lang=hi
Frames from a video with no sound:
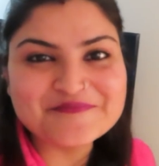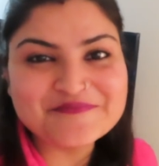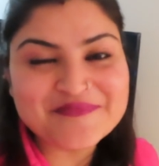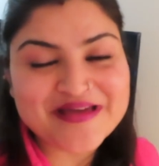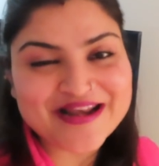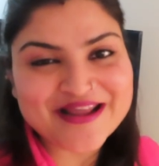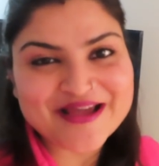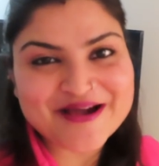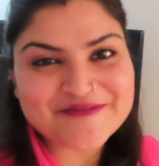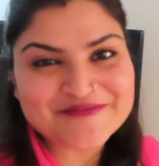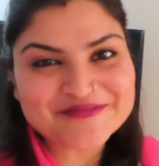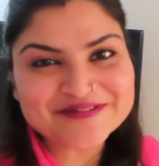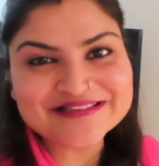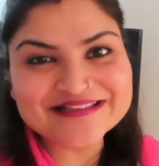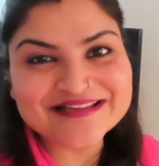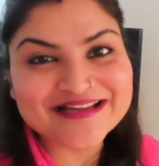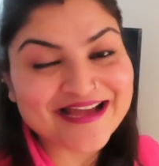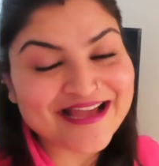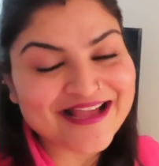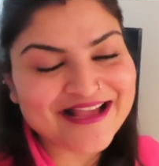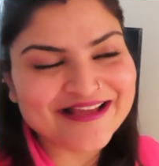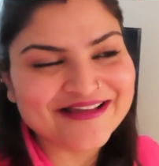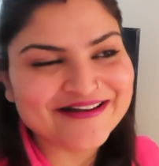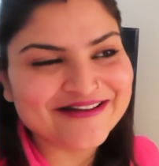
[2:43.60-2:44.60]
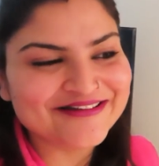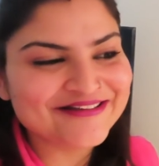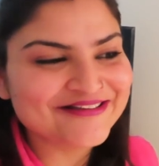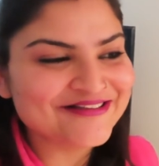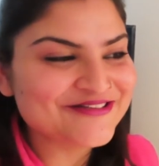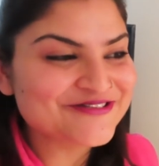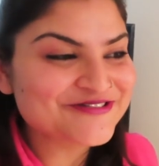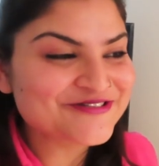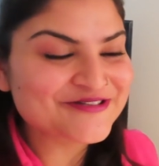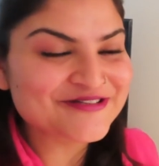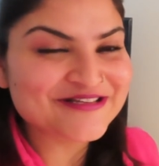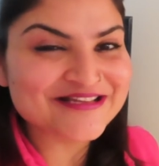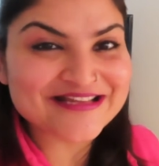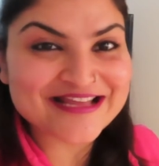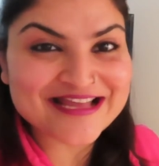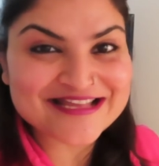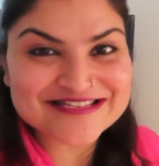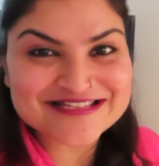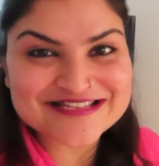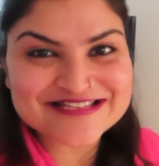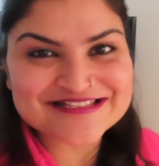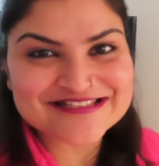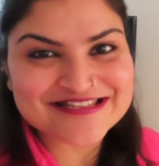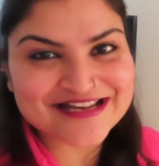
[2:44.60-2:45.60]
मैंने आपको दिखाया है ना कि अंशुल
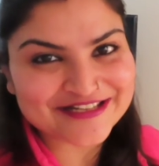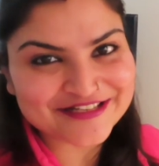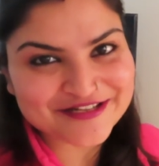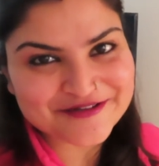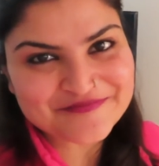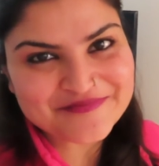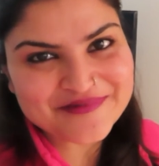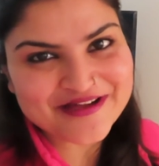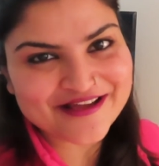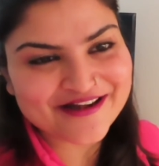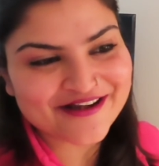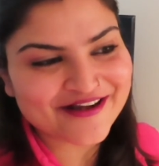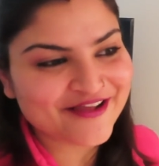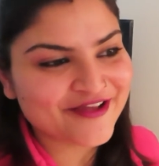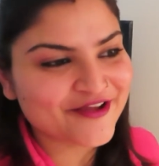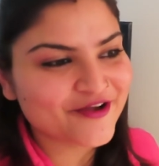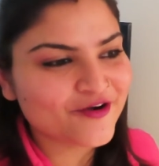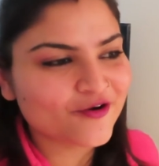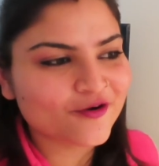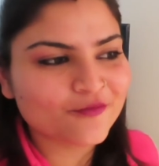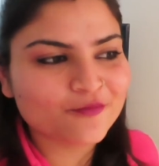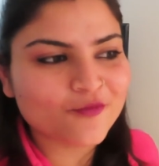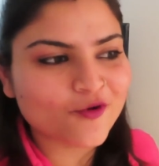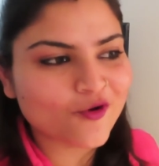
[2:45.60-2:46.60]
कैसे सेटअप कर रहे हैं और